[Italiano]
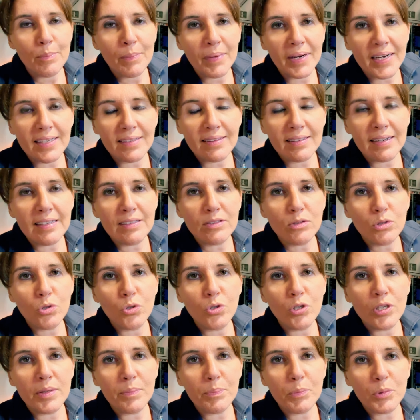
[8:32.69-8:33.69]
Perché tra l'altro
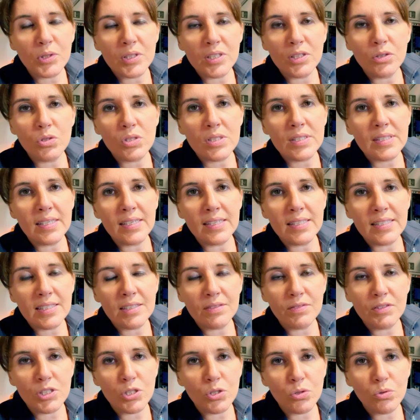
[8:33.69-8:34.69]
noi potendo stare in
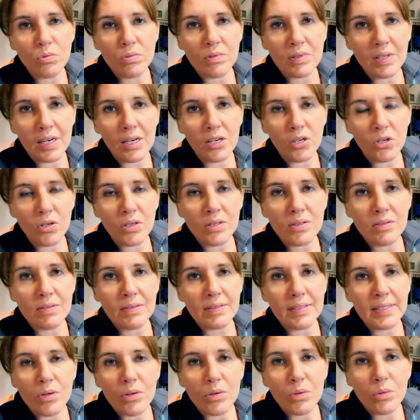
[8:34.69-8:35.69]
servizio tutta la
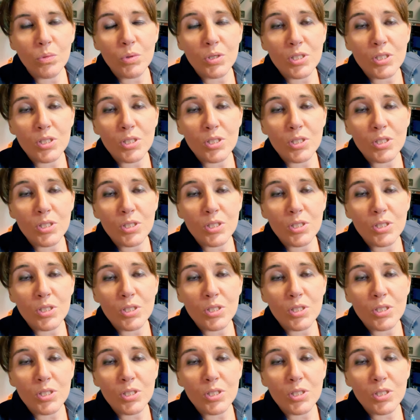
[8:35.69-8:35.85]
notte,